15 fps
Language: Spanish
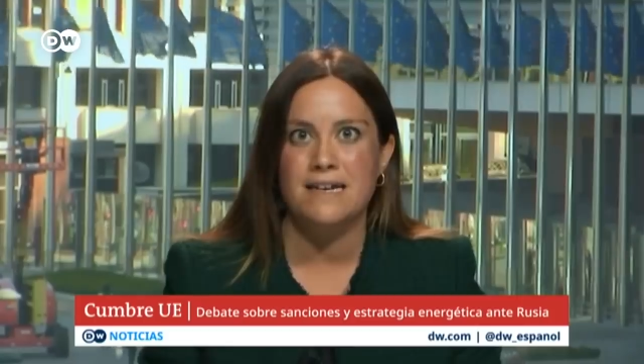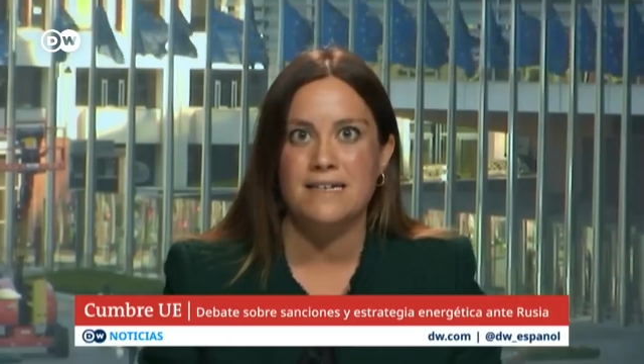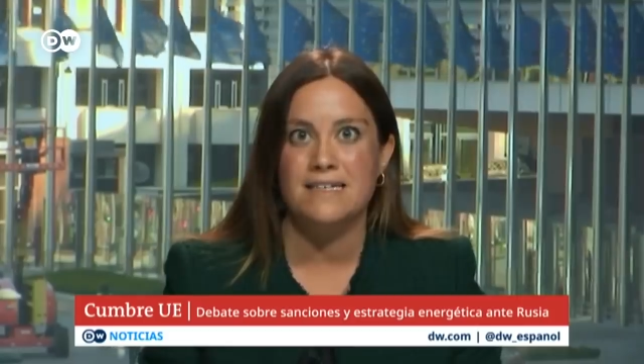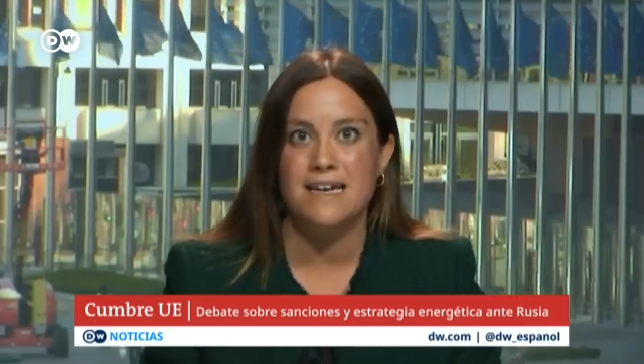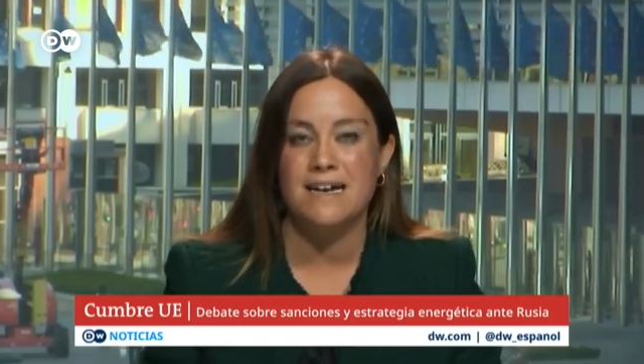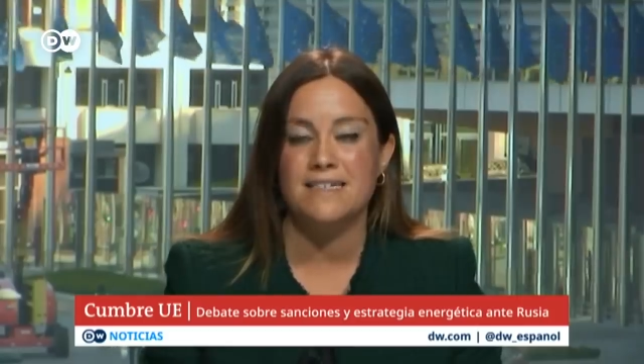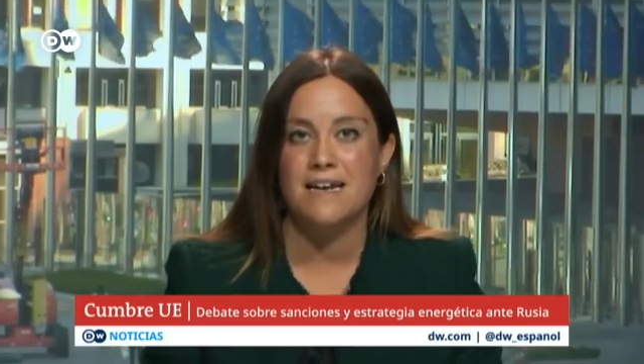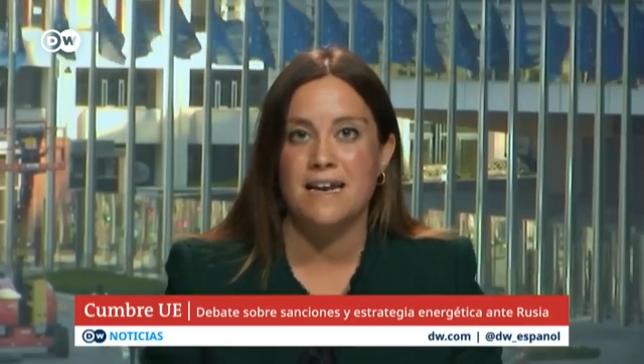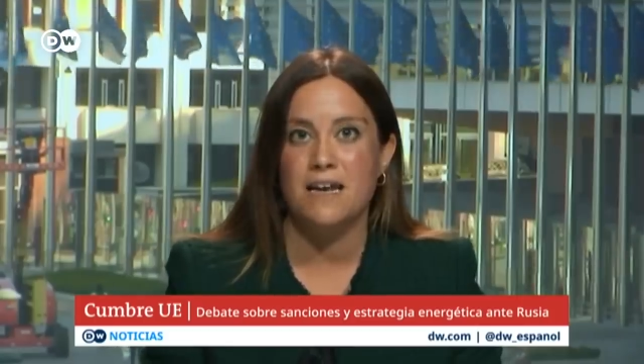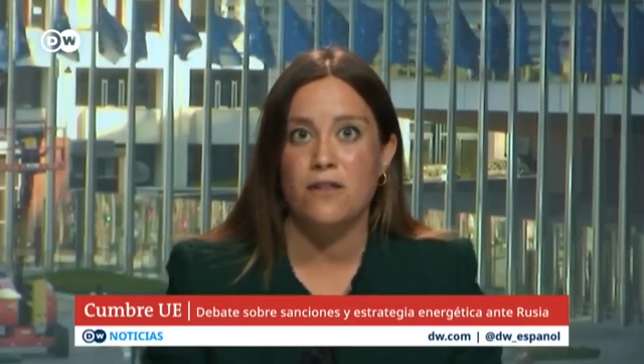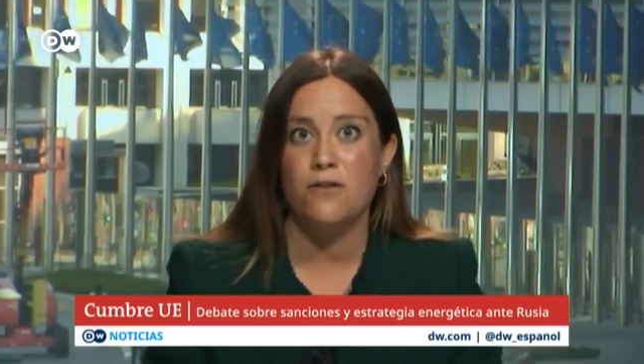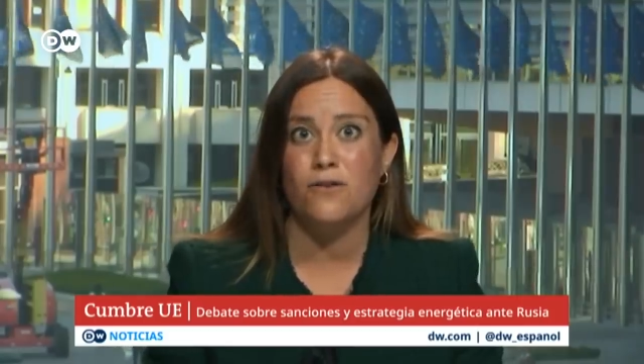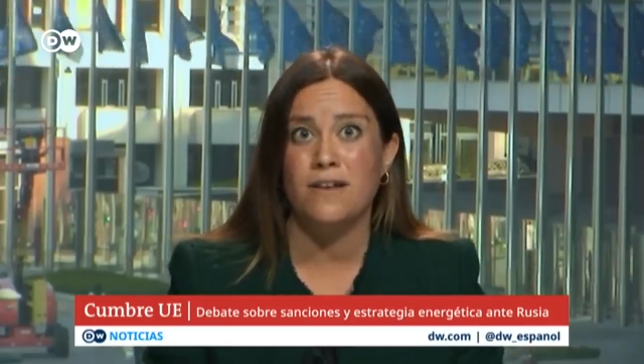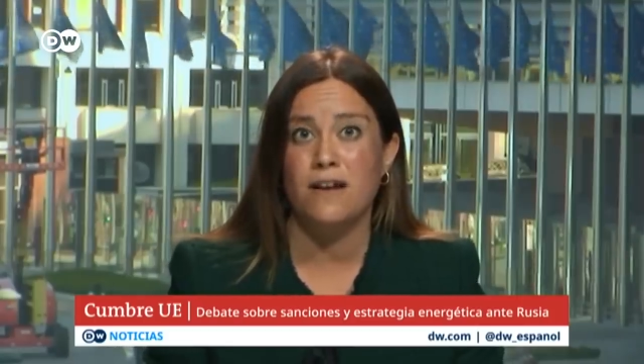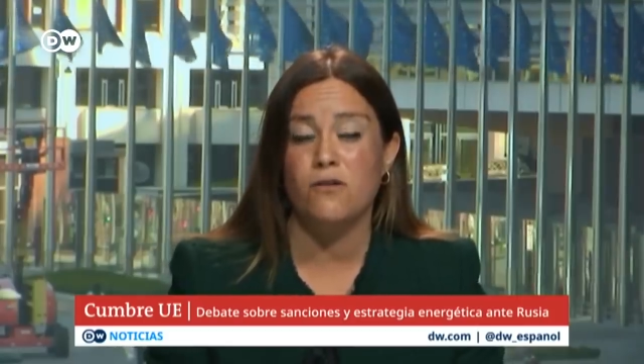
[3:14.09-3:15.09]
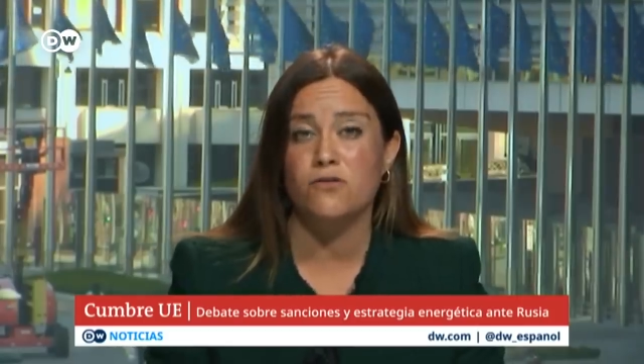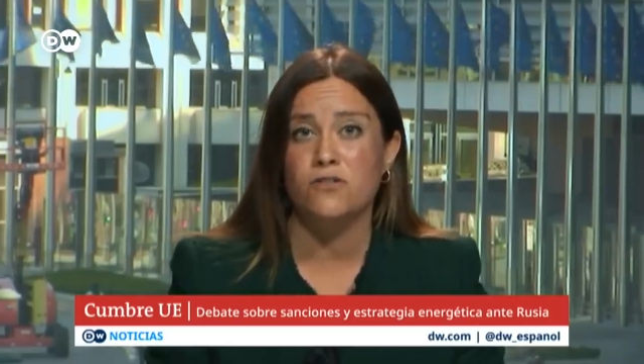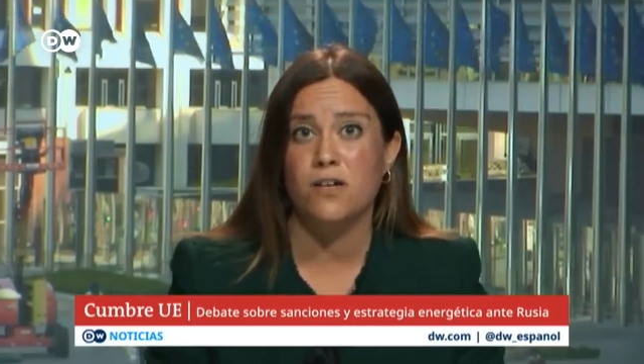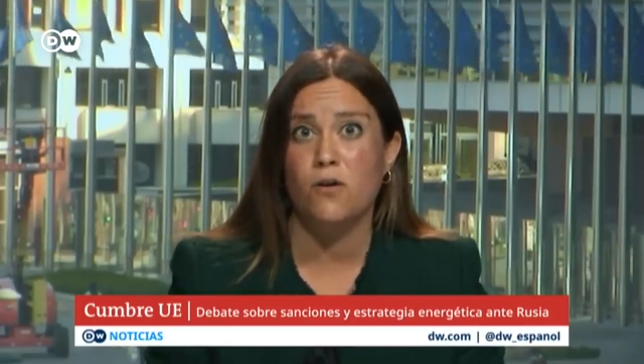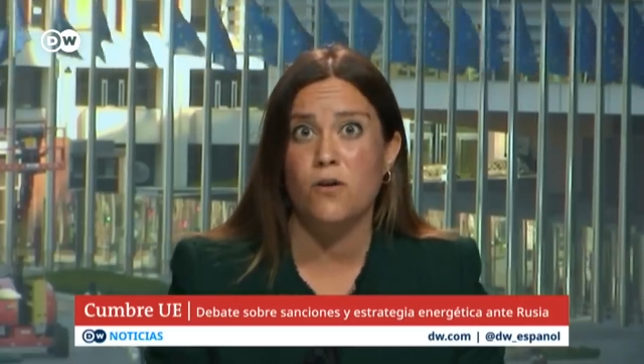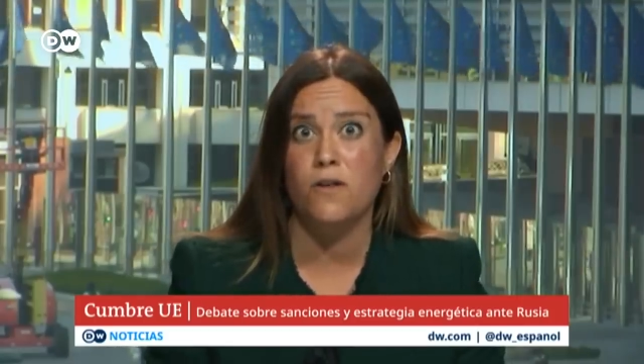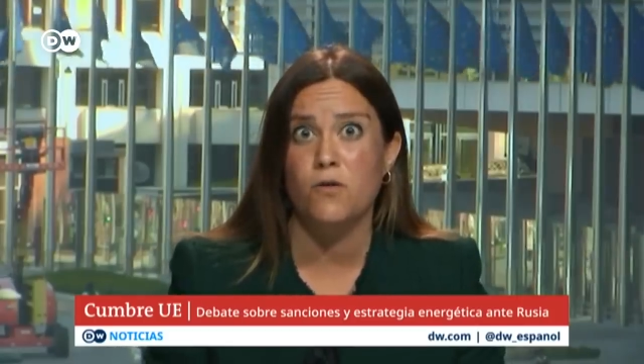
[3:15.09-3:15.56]
se ha salido del
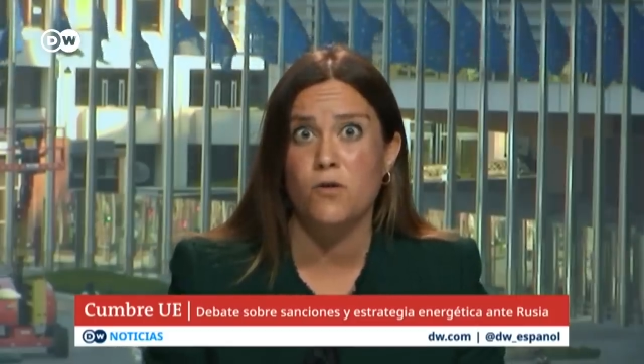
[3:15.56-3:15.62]
Consejo de